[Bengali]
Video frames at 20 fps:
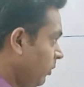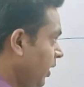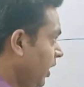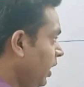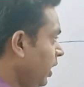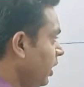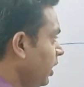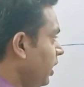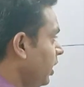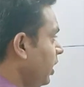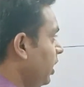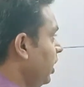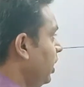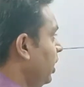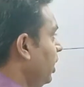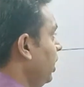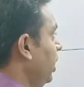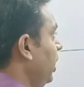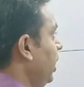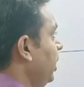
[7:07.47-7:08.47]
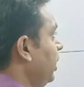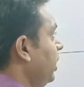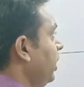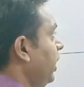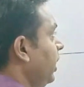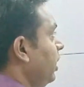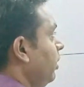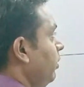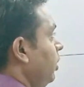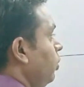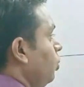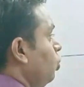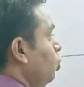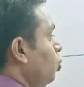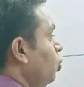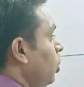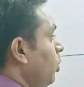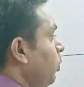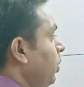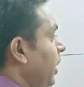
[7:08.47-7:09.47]
এবার এটা দেখ আমি
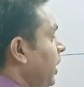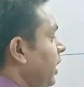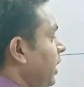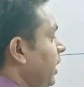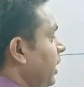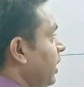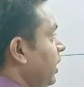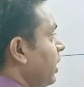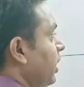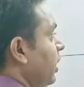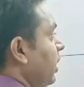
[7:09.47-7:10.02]
দুটো প্লেনে